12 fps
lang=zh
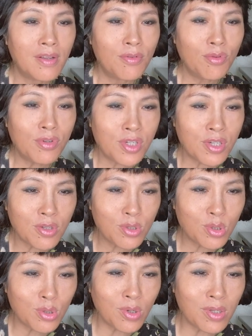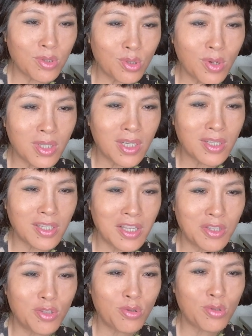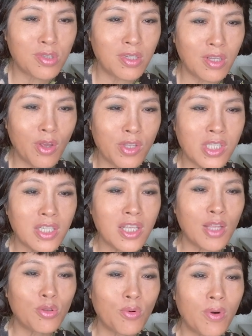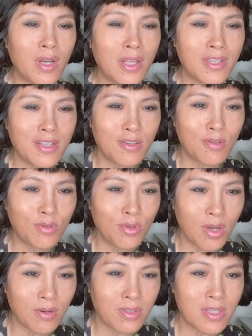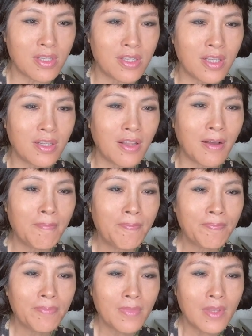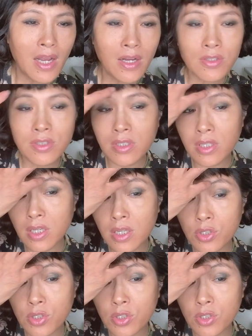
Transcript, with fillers: 你这做做的，你就越经验多了，你就越有自信了。然后你